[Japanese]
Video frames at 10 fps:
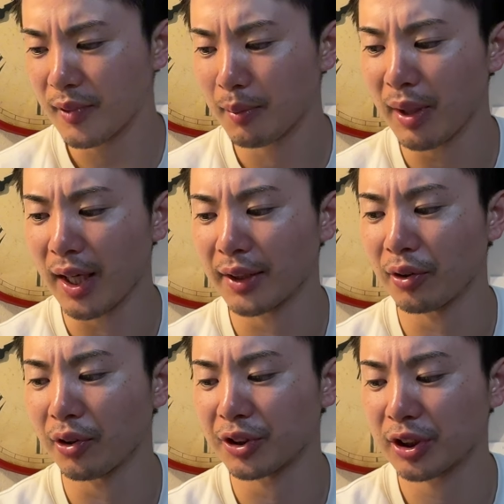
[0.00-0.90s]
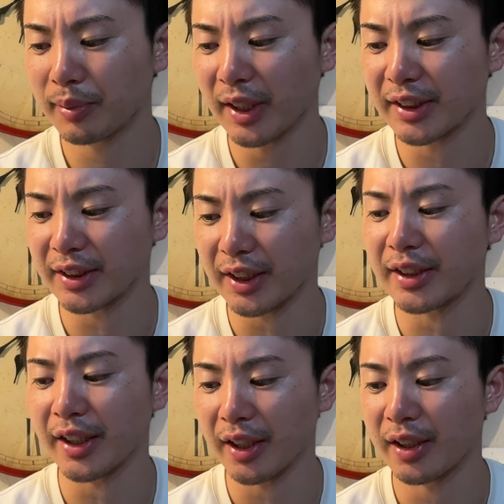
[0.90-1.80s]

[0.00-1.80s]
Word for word: まあ、あの、素晴らしい成績、